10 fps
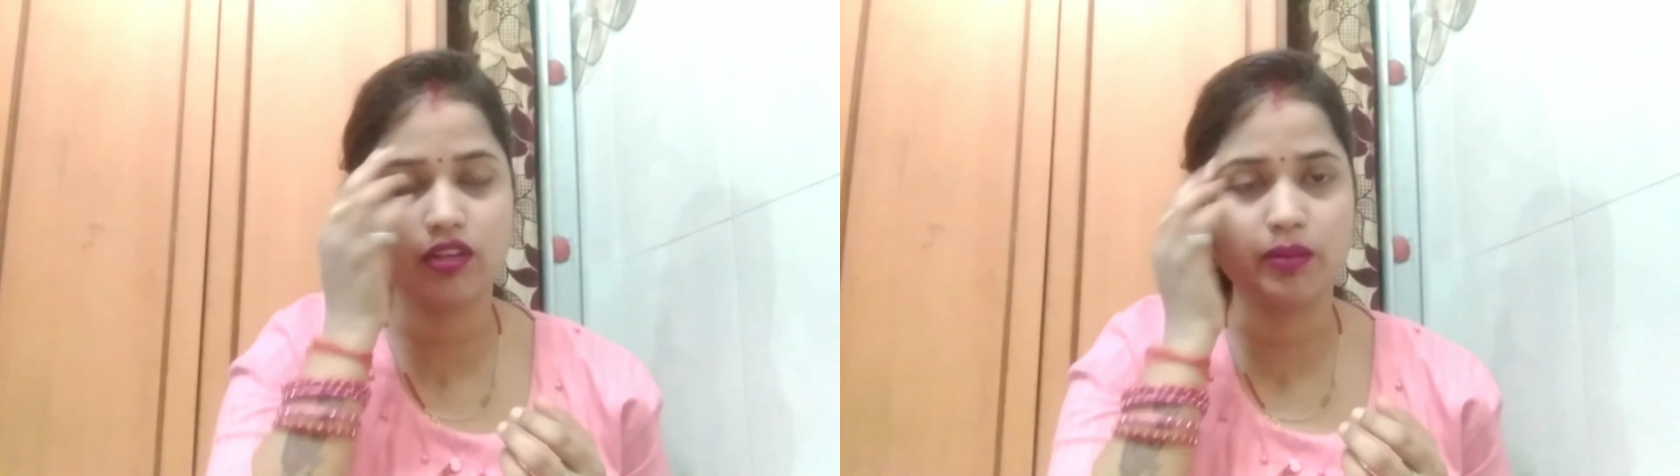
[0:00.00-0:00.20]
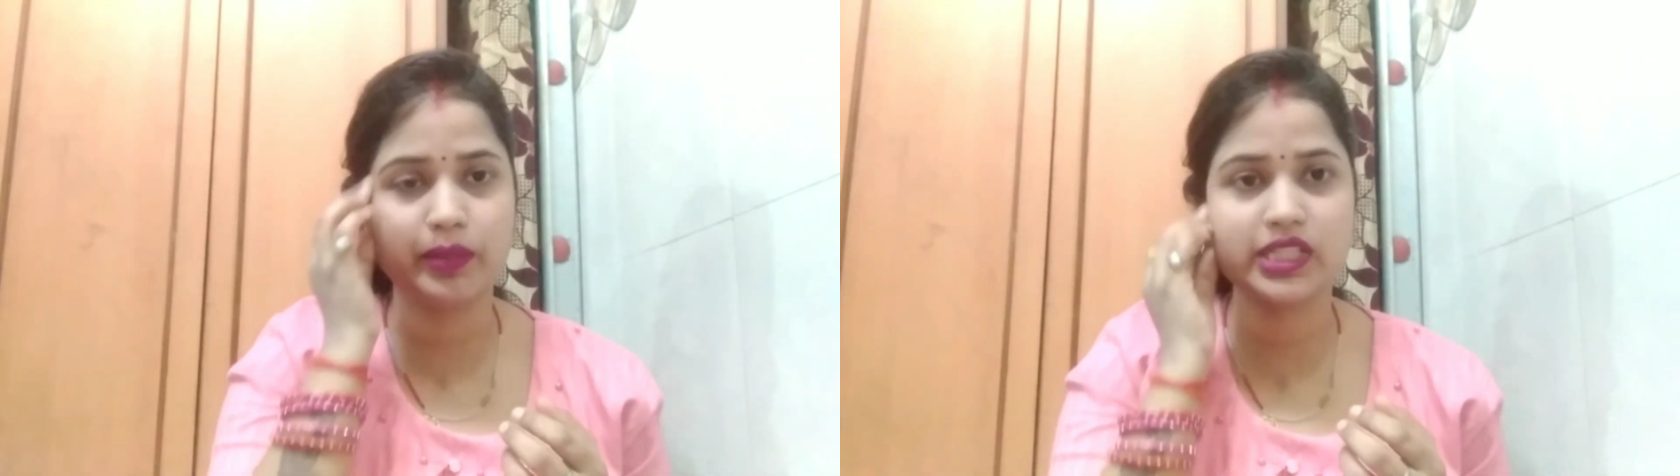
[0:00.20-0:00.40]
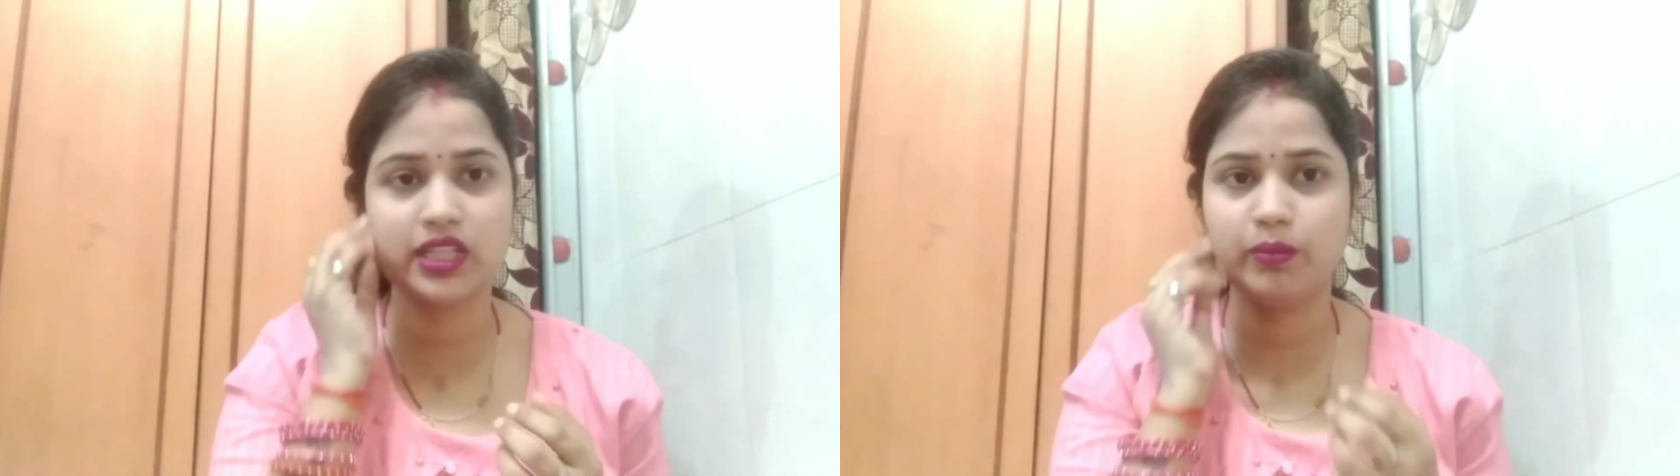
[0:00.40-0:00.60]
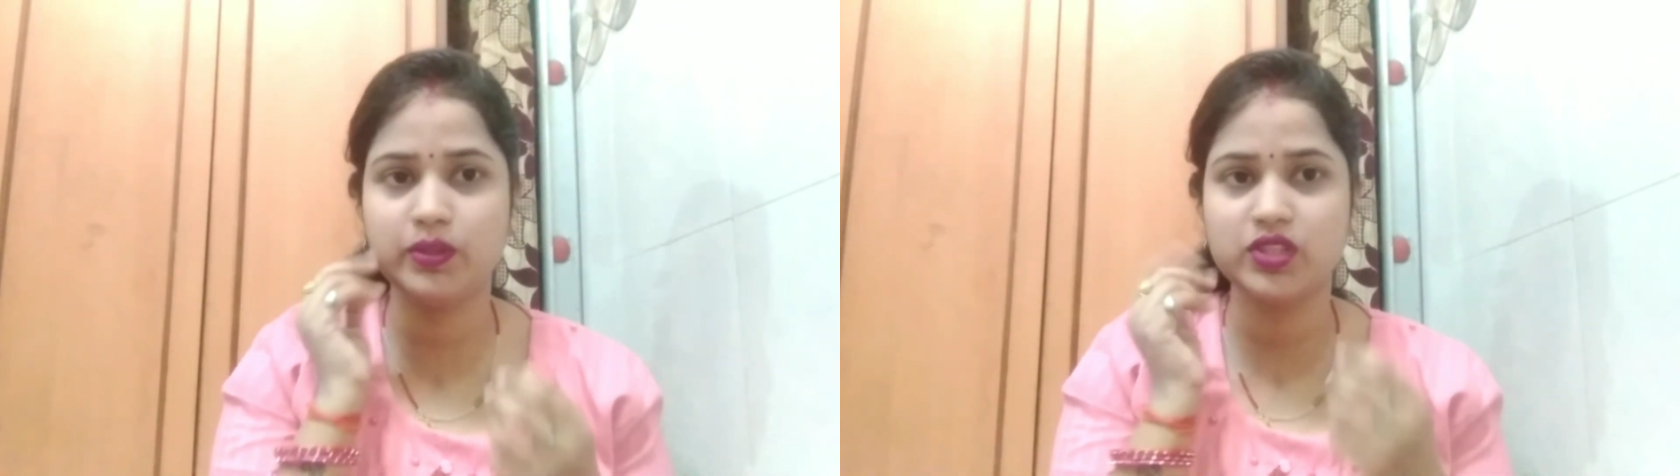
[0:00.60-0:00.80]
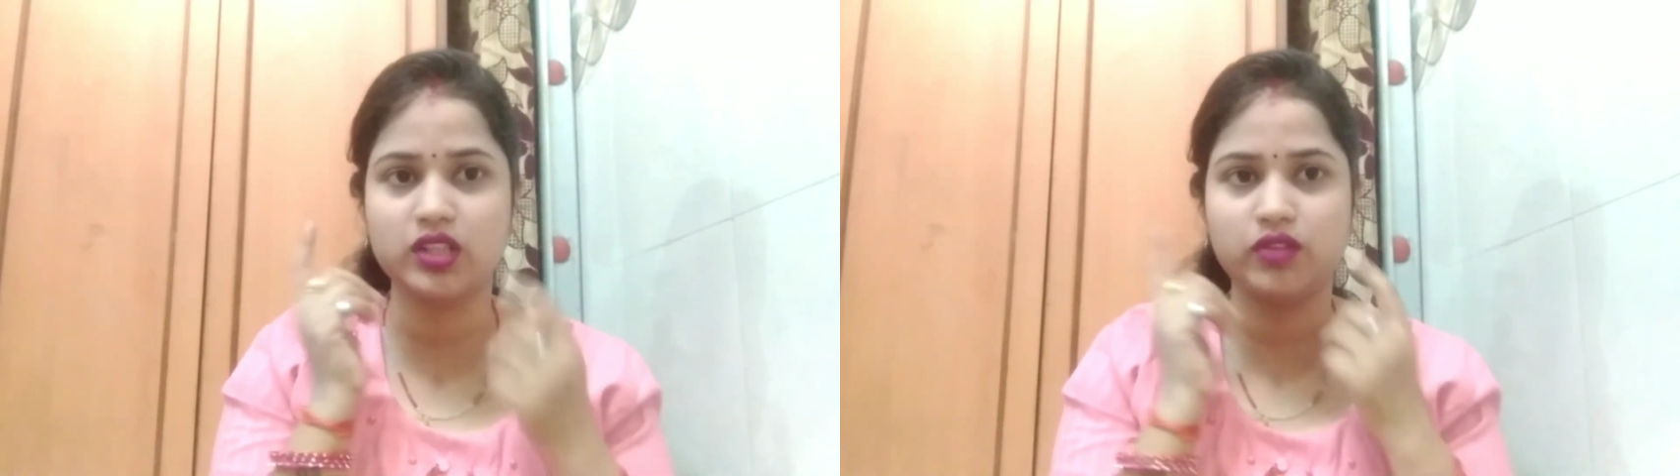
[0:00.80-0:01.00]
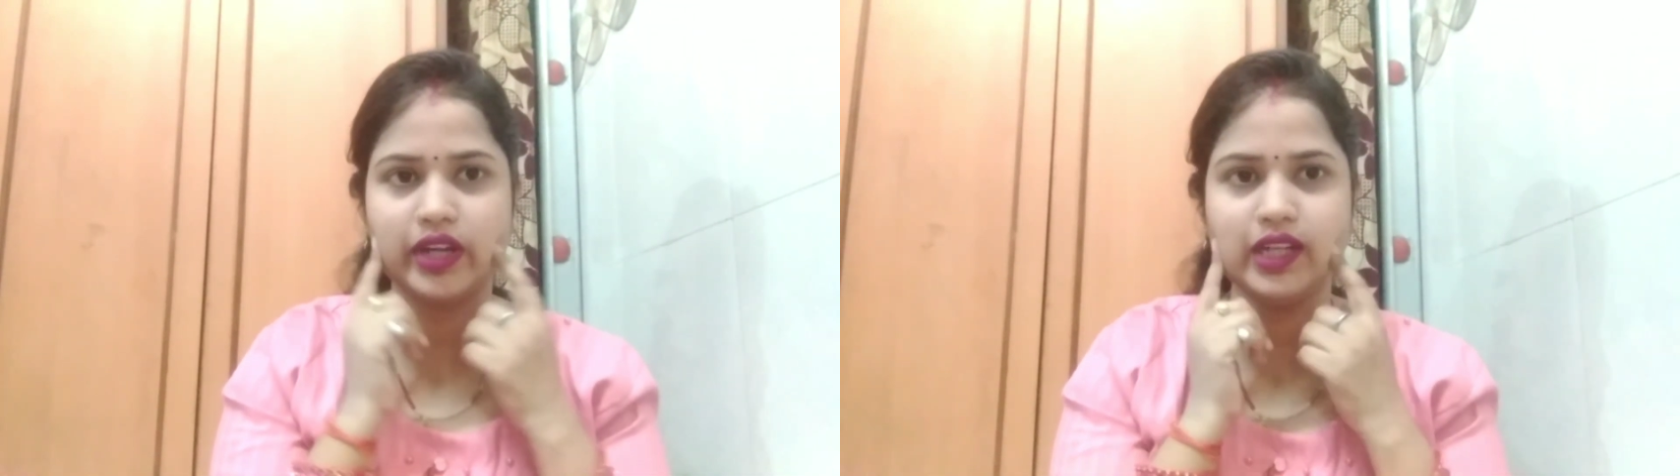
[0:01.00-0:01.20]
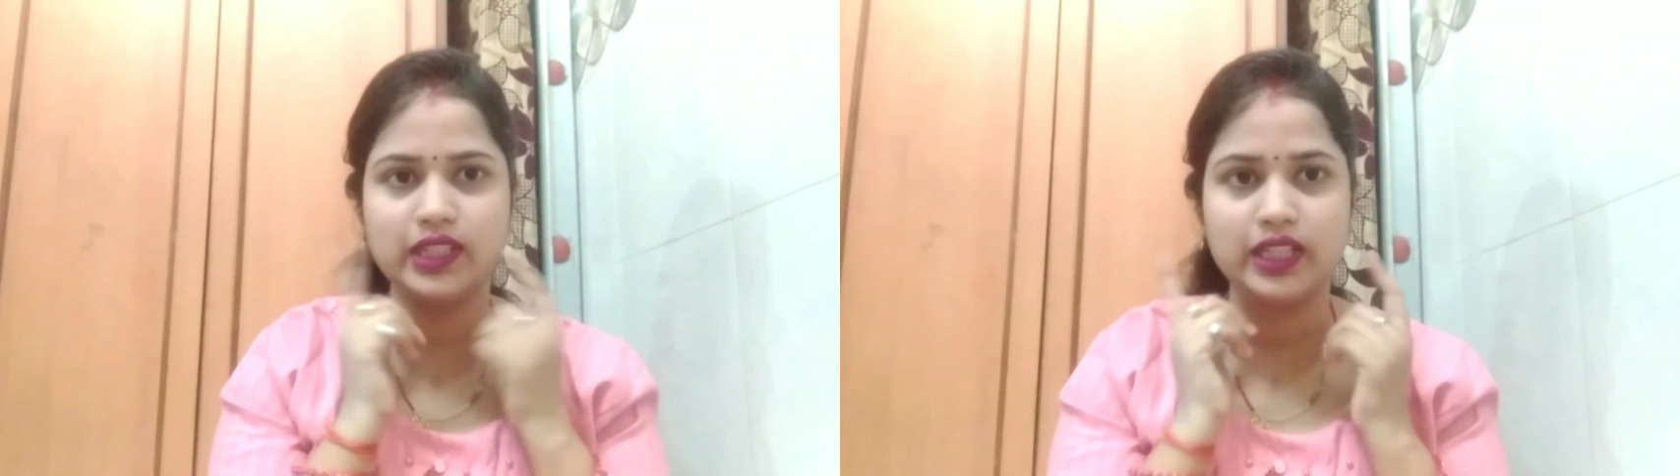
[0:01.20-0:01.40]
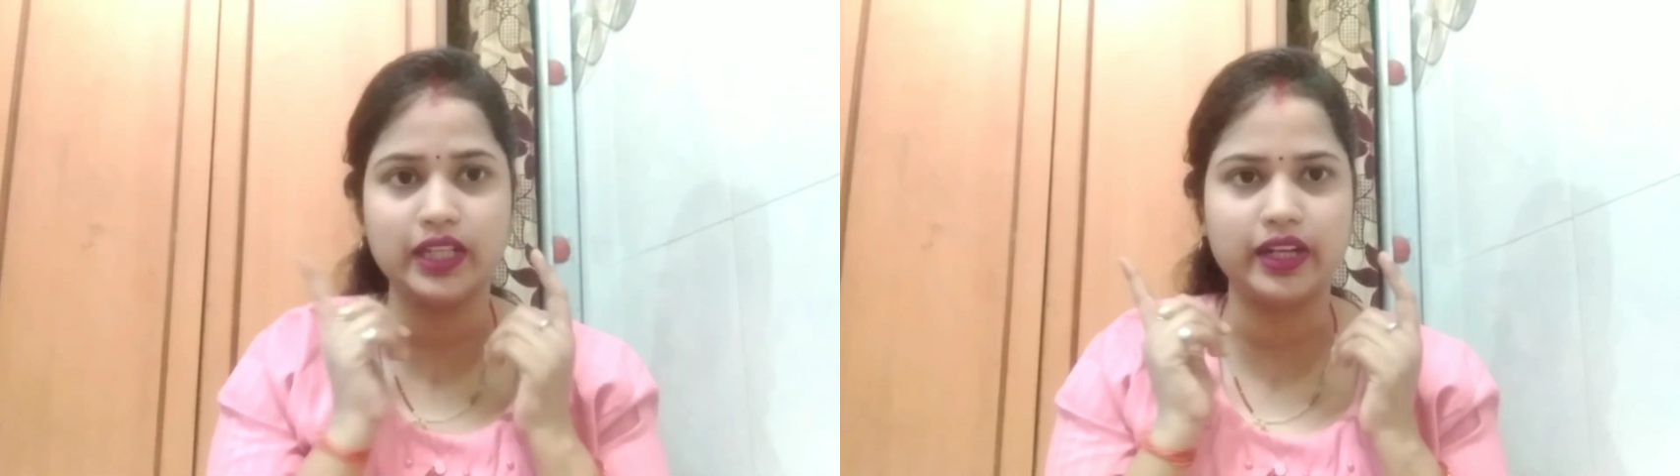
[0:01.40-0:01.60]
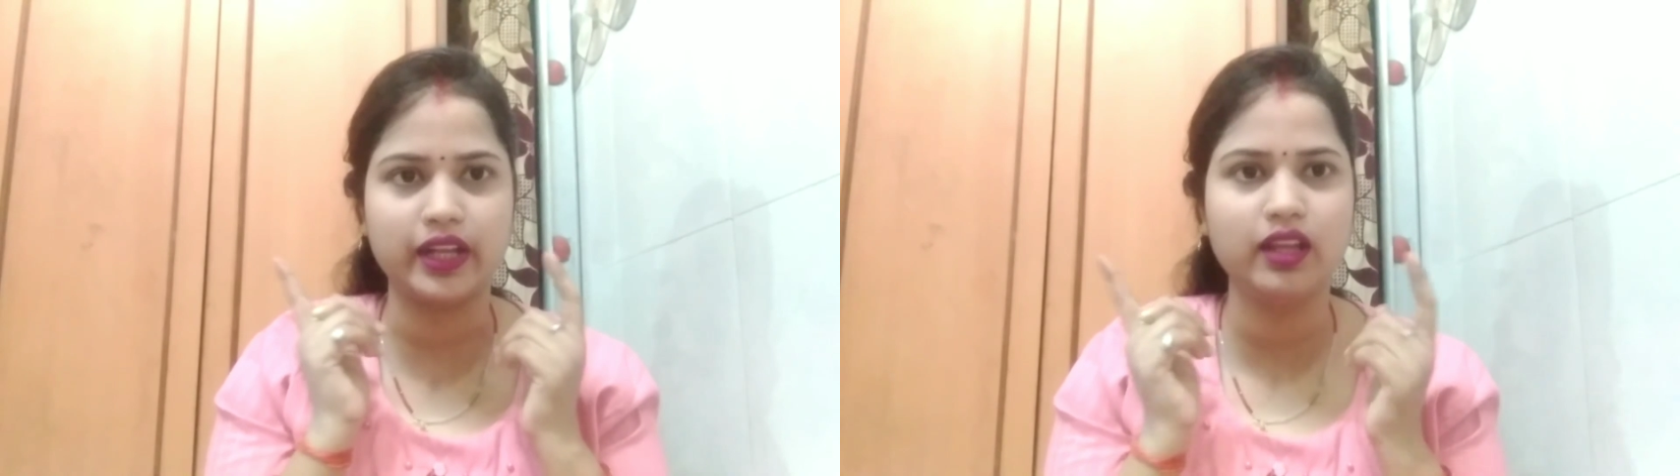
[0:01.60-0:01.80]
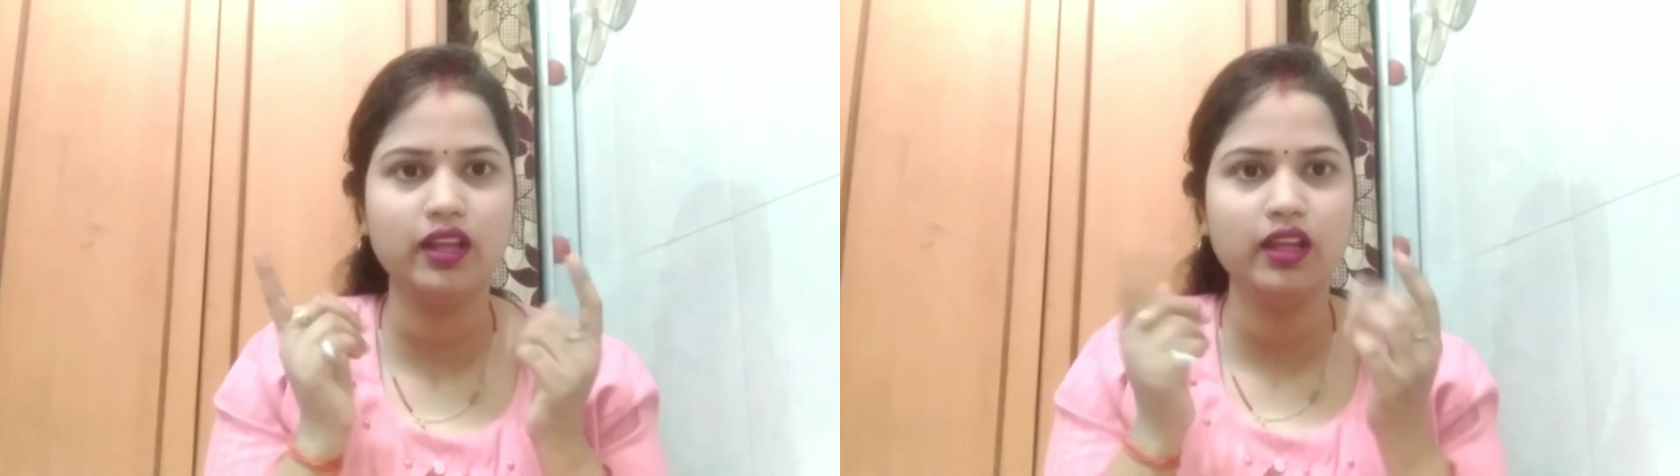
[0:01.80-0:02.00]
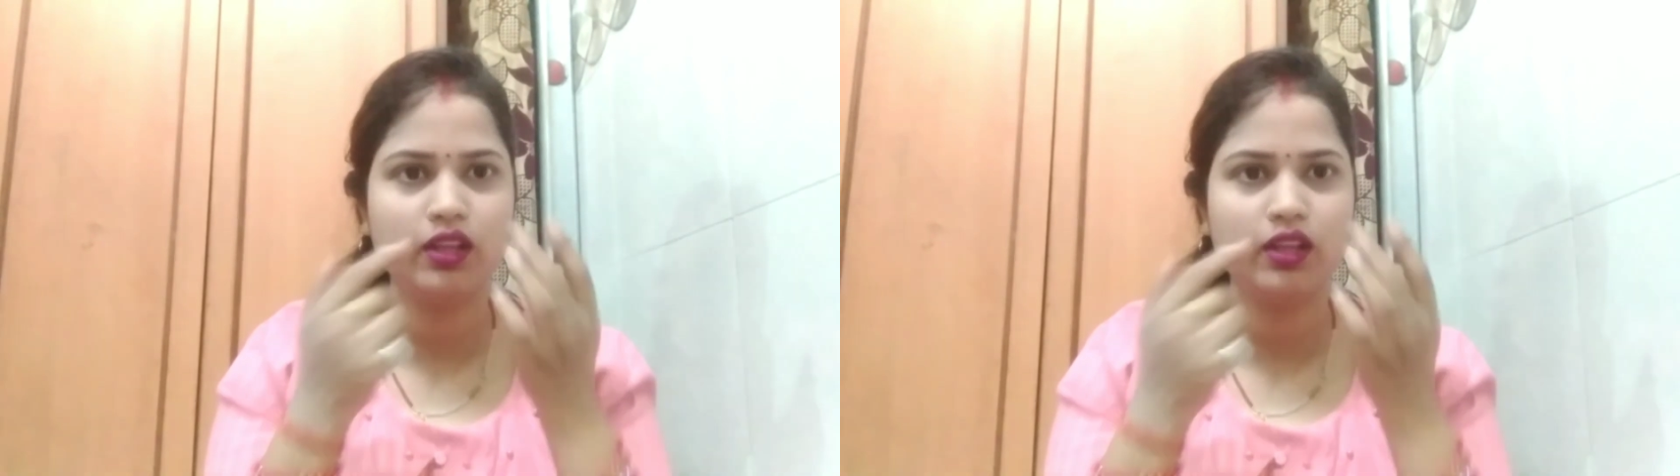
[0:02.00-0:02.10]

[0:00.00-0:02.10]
ये हमारी स्किन पे ज़्यादा वाइट दिख रहे हैं